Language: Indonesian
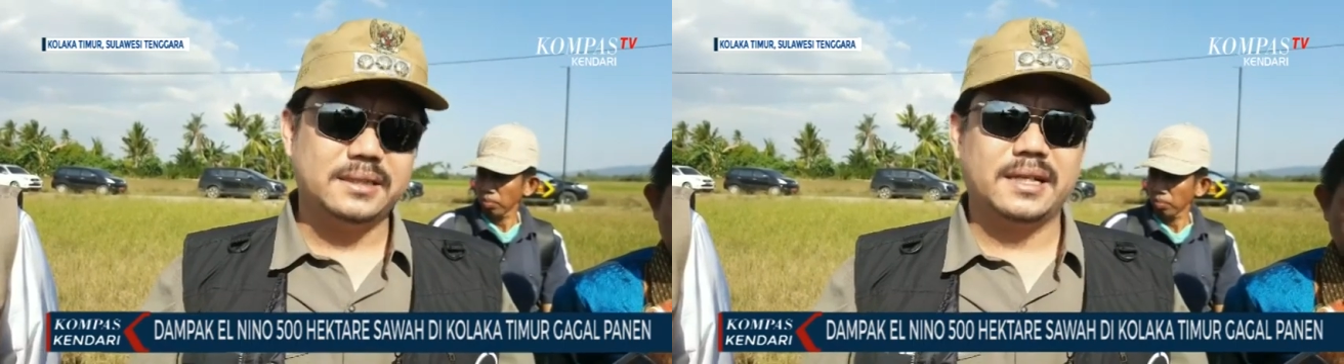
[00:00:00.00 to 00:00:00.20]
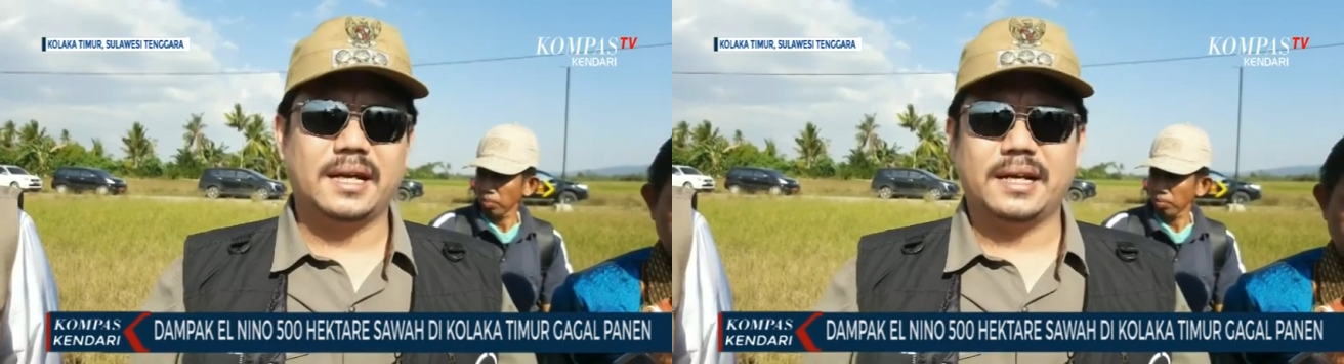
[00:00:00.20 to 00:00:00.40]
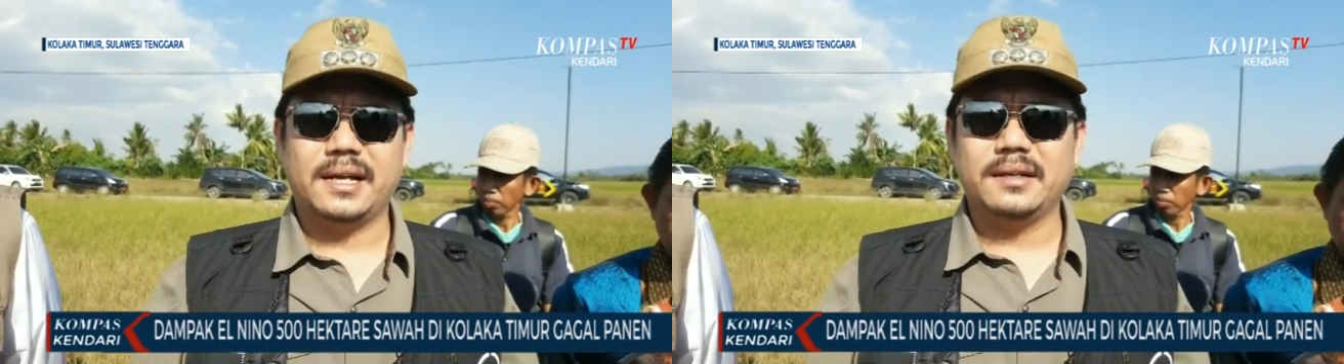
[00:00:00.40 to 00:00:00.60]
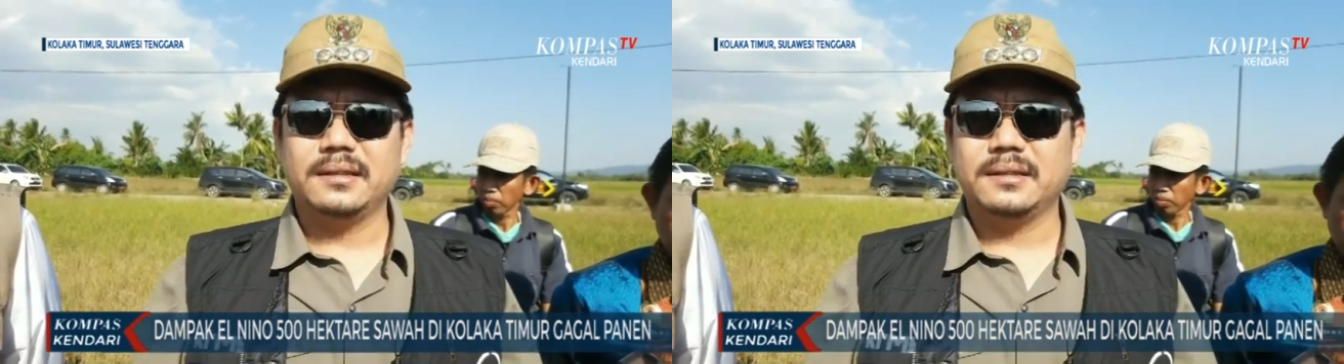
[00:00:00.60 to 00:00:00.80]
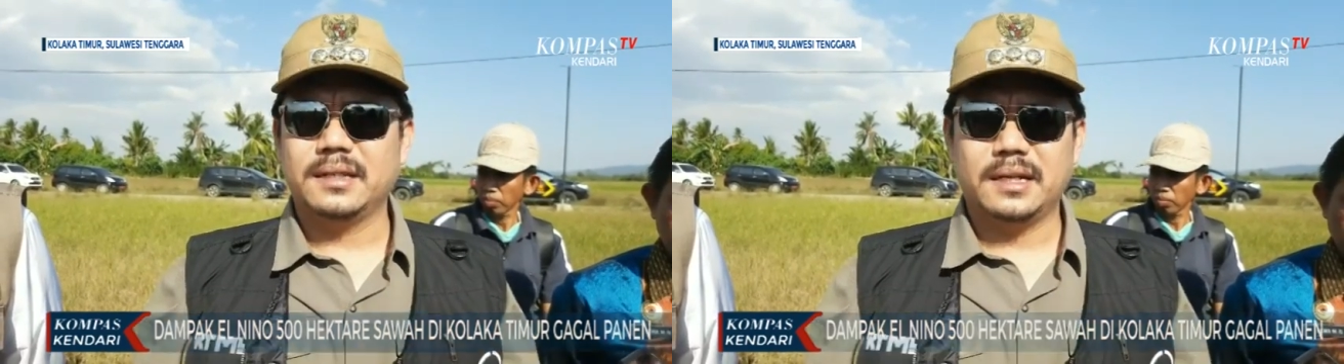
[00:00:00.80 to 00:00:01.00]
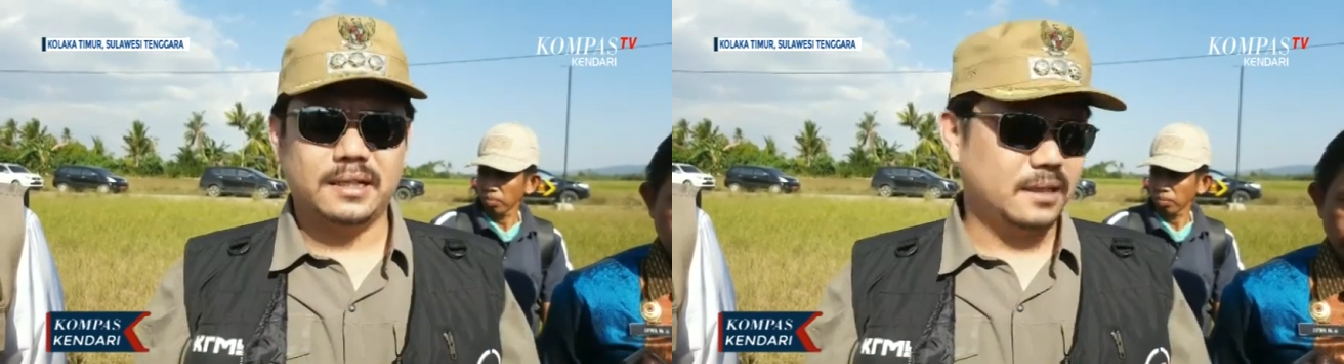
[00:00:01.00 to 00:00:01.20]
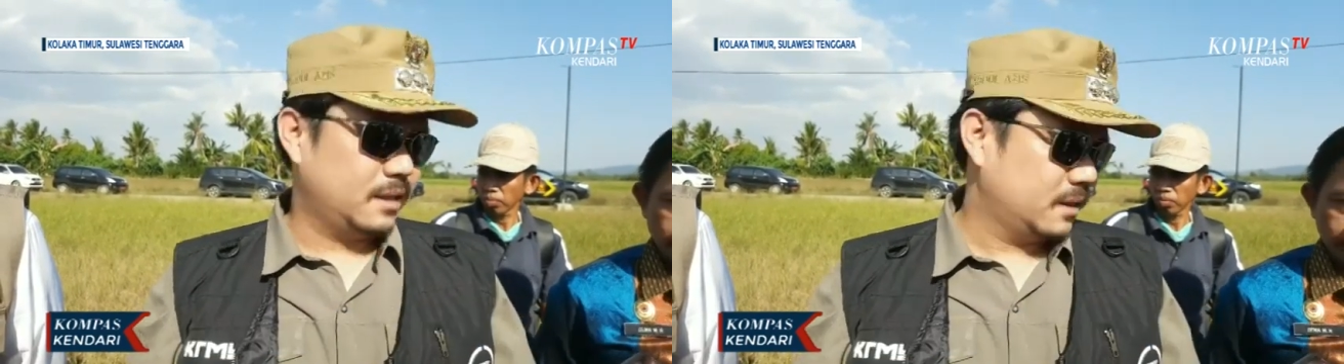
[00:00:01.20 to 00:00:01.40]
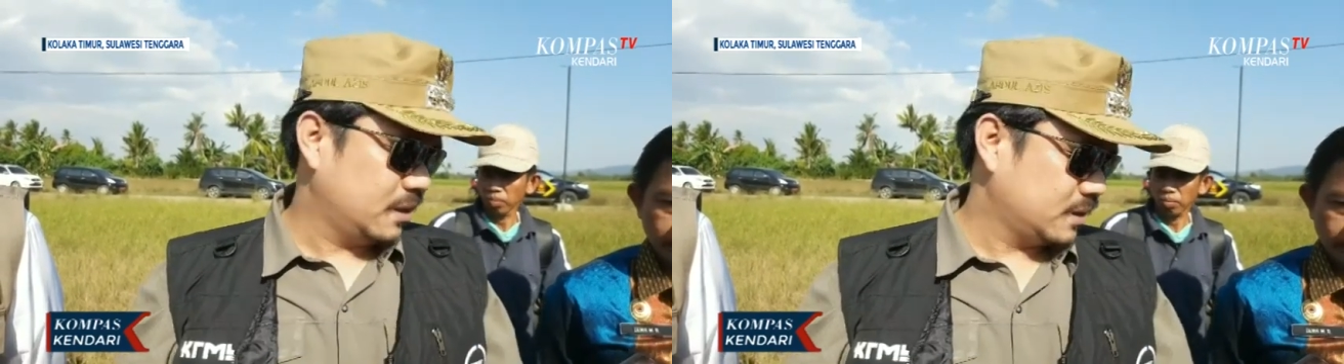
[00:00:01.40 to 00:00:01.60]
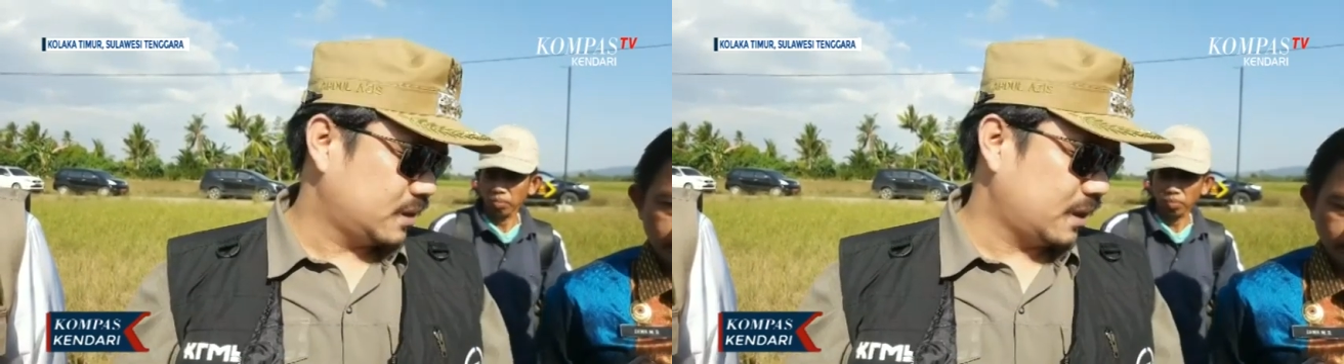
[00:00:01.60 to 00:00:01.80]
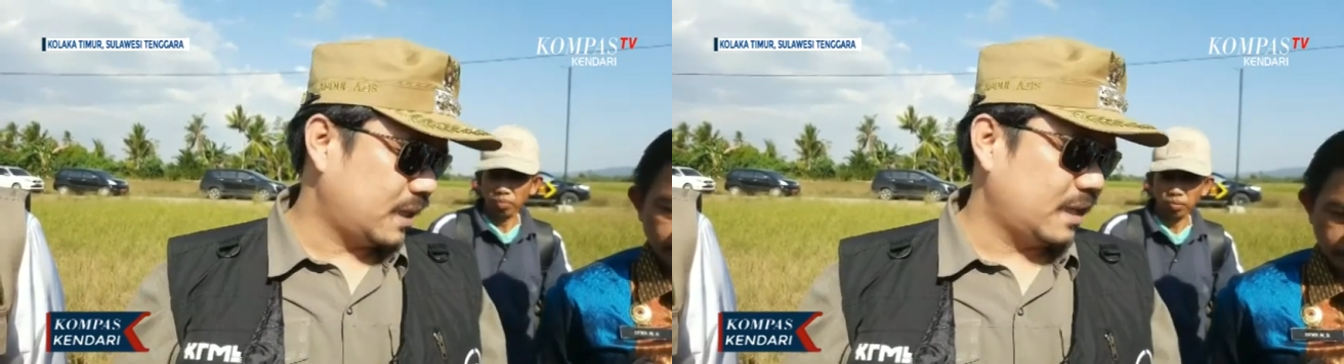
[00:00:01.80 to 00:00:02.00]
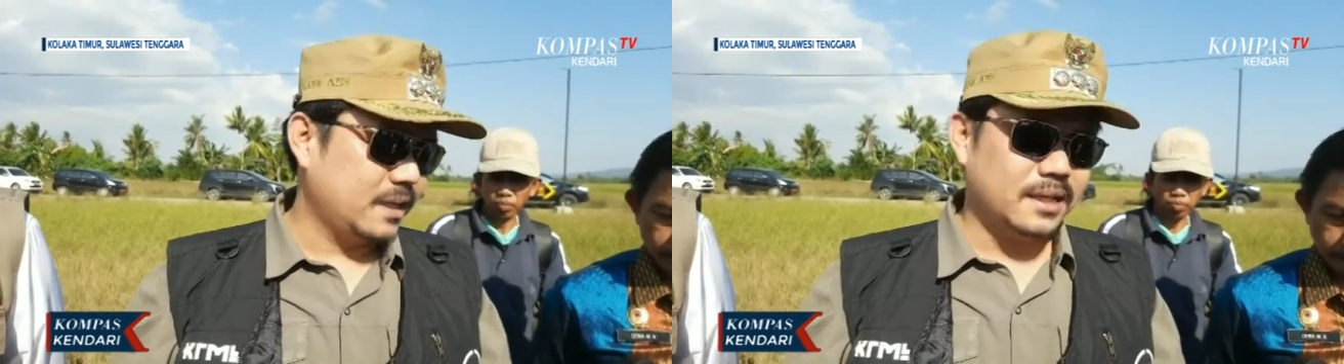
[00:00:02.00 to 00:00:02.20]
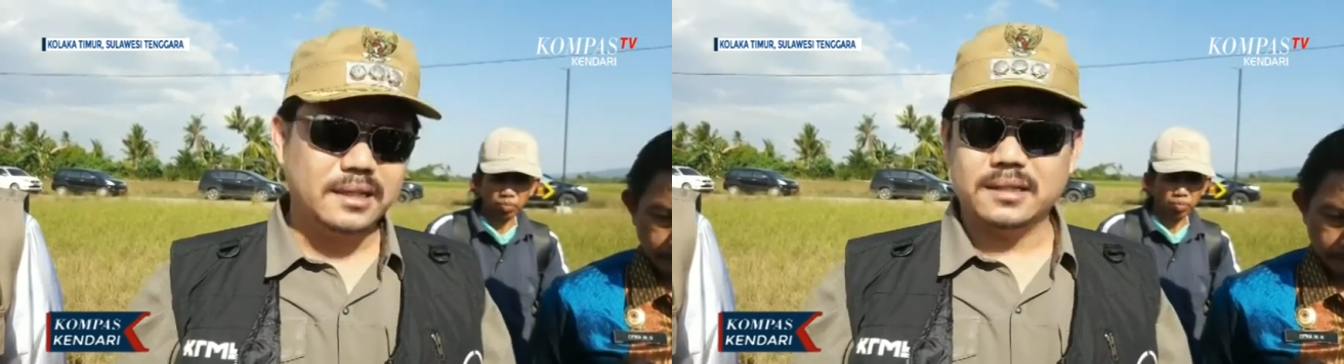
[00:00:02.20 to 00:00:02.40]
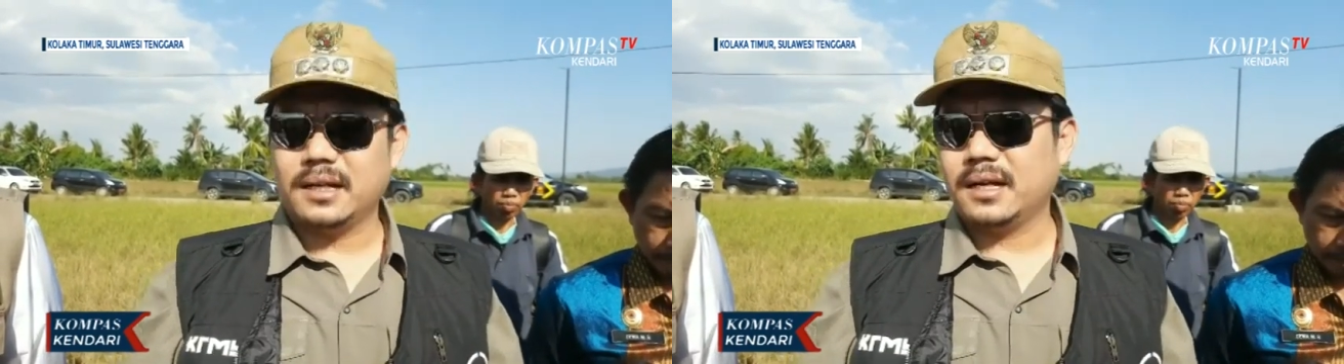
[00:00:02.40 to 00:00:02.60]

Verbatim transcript: sekarang dari dinas terkait